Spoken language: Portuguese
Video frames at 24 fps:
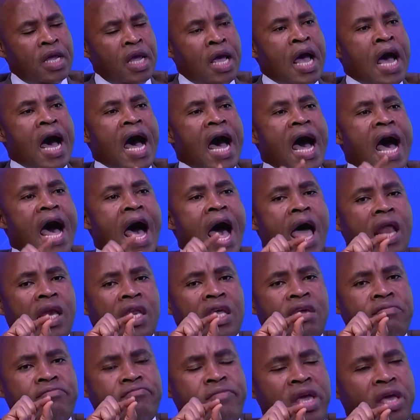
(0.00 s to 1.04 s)
Há
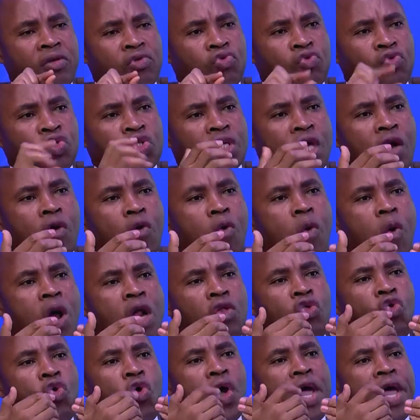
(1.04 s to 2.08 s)
alimentos que,
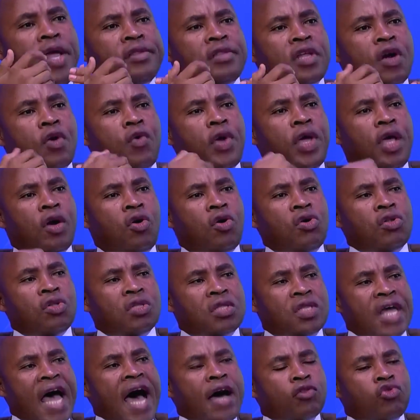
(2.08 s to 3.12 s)
quando entram em
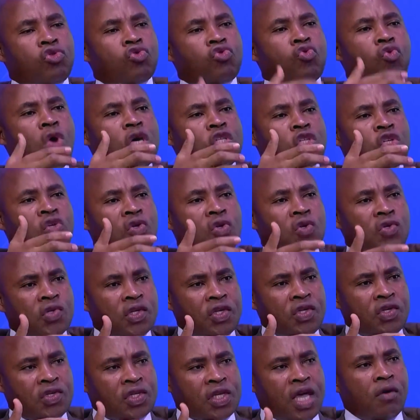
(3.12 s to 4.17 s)
contato com as
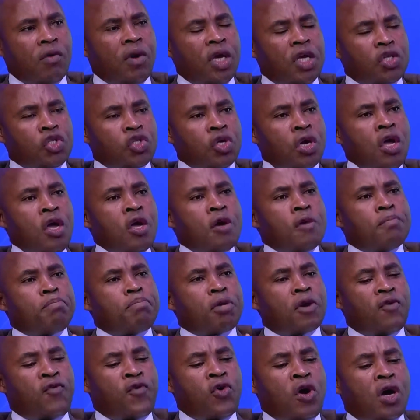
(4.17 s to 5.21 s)
nossas células,
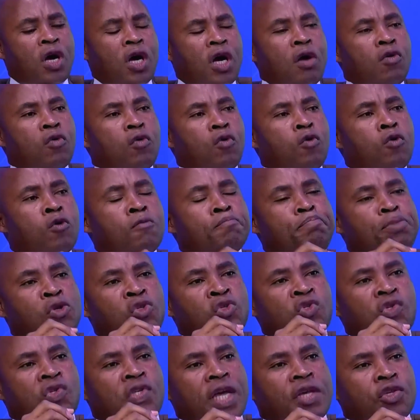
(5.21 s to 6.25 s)
provocam um
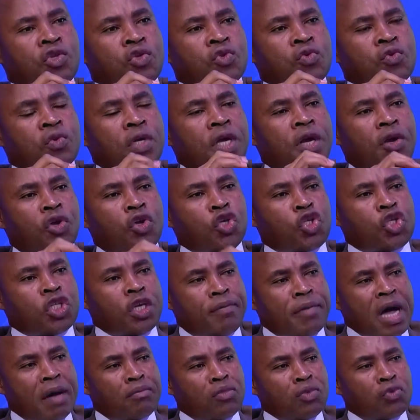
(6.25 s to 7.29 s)
processo que nós
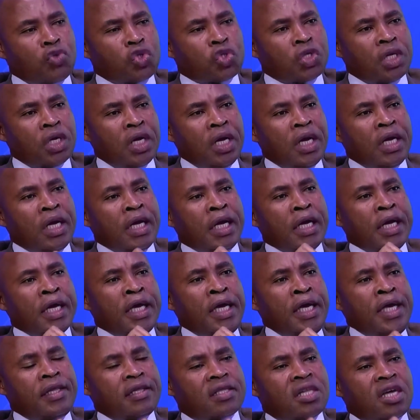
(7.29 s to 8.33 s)
chamamos
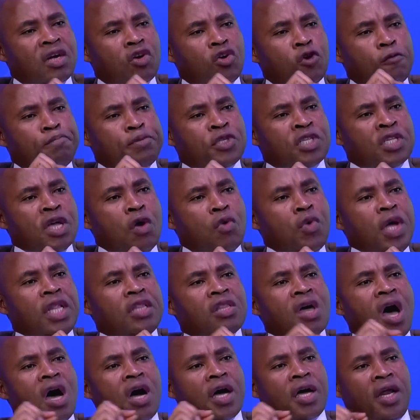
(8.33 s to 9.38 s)
interrupção
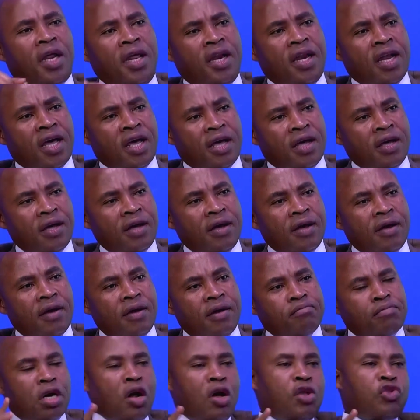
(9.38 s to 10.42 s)
endócrina.
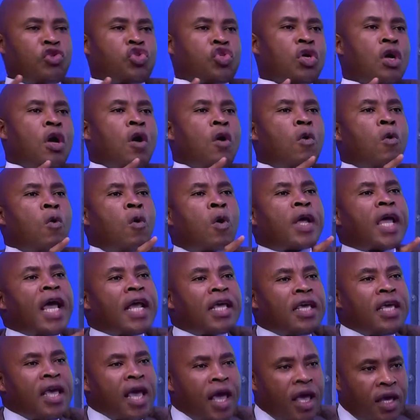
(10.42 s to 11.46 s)
Prontos, o que é,
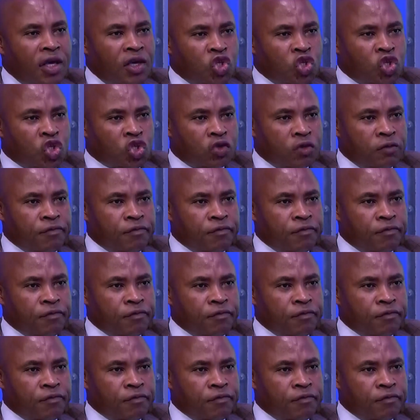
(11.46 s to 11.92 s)
que é isto?